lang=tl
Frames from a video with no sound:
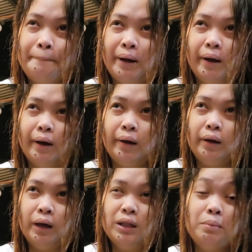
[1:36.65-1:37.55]
pa,
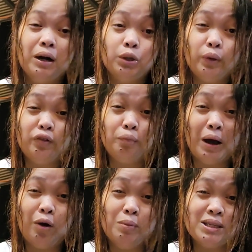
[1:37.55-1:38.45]
edi mga 12
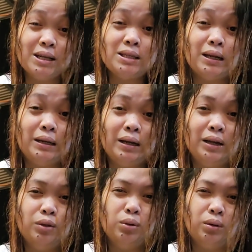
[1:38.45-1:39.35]
pa ako masasalina
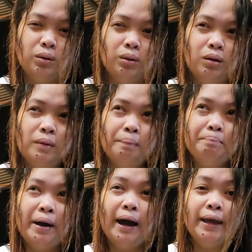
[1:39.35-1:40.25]
ng dugo.
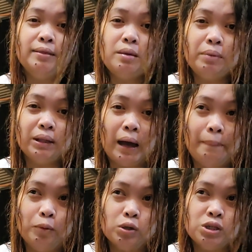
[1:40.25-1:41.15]
Baka hindi
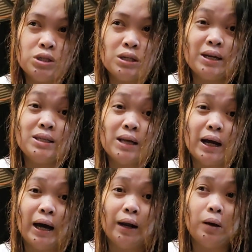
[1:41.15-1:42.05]
matapos ng isang
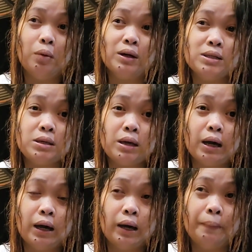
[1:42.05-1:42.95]
araw kasi
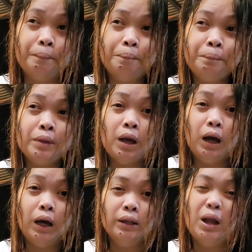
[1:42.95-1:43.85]
nga
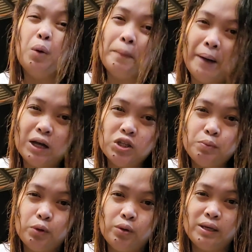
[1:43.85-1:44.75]
uh, dalawang
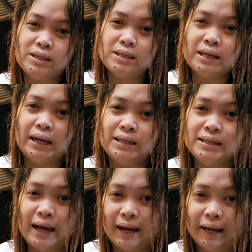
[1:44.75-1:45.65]
bags po yung isasalin
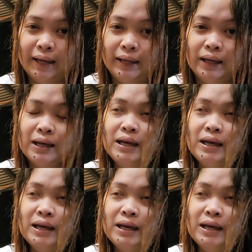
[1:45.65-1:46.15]
sa akin.